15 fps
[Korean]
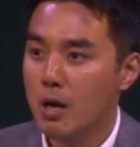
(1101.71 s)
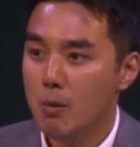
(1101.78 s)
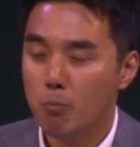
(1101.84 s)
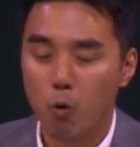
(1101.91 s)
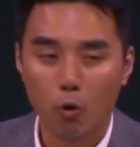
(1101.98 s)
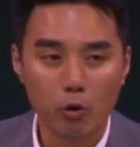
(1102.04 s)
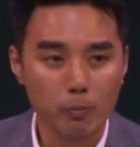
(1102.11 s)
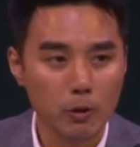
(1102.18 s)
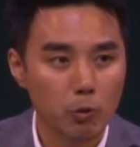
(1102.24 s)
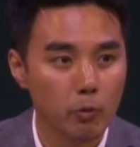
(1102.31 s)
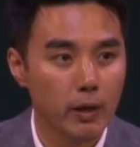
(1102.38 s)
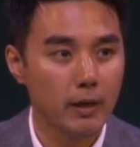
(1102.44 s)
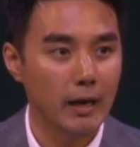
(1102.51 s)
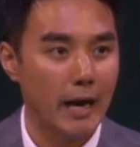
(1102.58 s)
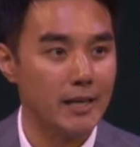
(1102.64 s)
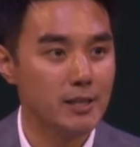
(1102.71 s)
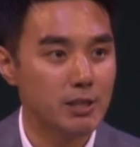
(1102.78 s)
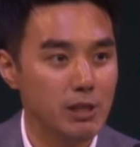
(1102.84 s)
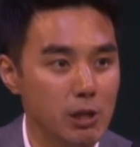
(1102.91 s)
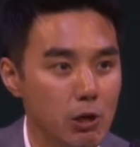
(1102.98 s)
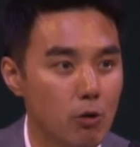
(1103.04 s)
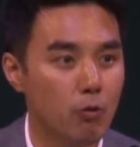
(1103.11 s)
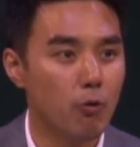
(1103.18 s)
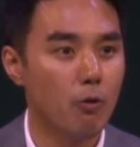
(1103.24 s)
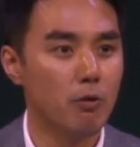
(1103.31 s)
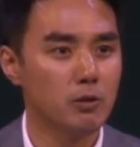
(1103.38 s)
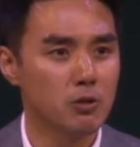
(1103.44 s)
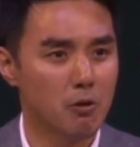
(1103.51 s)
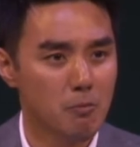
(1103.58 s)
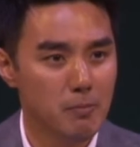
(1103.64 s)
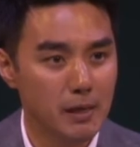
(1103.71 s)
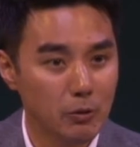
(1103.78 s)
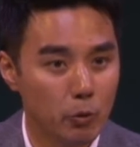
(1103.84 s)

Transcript: 복음을 통해 가르치려고 정말